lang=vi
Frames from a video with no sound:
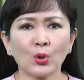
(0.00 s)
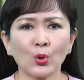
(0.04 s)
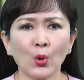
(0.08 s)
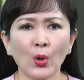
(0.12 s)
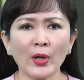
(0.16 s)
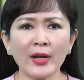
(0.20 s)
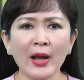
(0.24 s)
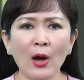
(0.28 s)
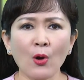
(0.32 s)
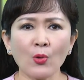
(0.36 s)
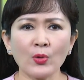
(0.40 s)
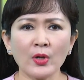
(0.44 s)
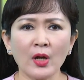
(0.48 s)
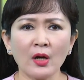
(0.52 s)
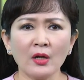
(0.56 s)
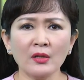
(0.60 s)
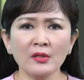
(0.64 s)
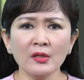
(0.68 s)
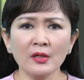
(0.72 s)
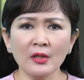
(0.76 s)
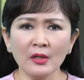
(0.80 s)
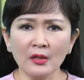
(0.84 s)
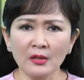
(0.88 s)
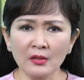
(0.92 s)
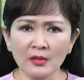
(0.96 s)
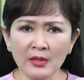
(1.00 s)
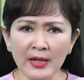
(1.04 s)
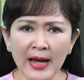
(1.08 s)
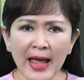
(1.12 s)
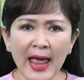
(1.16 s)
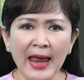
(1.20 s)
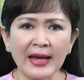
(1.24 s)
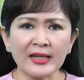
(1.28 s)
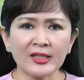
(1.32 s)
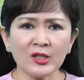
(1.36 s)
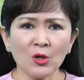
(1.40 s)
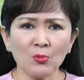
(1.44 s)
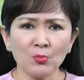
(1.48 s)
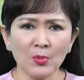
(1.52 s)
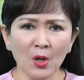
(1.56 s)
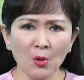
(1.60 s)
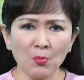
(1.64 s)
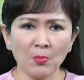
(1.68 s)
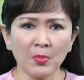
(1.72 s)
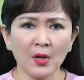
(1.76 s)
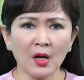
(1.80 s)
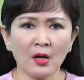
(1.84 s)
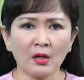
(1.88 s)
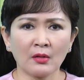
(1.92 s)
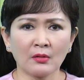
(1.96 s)
Một nỗi đau đớn như ứ nghẹn trong
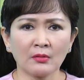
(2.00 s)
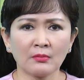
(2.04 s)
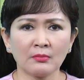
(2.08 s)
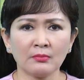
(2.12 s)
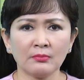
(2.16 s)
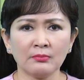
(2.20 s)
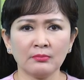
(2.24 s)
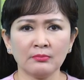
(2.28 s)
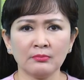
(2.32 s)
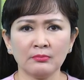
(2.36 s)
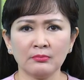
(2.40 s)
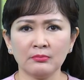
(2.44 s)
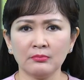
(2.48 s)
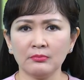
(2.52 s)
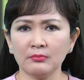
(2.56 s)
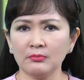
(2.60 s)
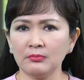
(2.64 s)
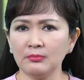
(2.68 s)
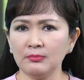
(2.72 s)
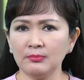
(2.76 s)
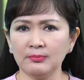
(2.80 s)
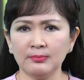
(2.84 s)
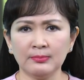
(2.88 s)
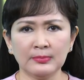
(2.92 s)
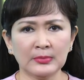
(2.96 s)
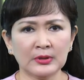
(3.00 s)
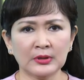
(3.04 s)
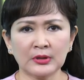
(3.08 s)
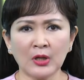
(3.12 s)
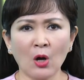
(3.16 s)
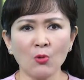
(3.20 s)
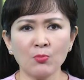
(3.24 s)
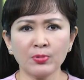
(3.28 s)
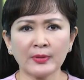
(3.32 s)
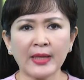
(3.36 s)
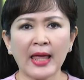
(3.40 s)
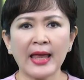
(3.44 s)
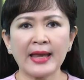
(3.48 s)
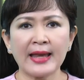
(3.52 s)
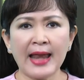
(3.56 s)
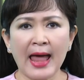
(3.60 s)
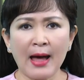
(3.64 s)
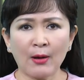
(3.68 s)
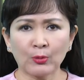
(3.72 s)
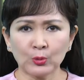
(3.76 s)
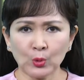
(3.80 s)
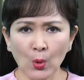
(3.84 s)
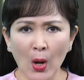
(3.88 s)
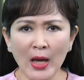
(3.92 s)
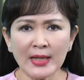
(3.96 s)
lồng ngực, không thể
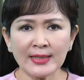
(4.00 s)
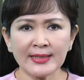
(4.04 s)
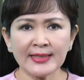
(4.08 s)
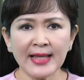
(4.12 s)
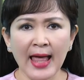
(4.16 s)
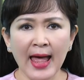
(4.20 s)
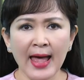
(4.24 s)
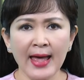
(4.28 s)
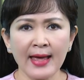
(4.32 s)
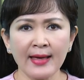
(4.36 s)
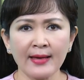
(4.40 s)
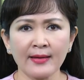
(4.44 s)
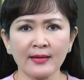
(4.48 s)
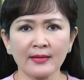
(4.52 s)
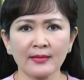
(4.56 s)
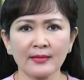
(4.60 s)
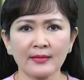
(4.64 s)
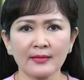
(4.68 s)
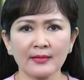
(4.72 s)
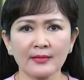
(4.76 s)
nào thoát ra.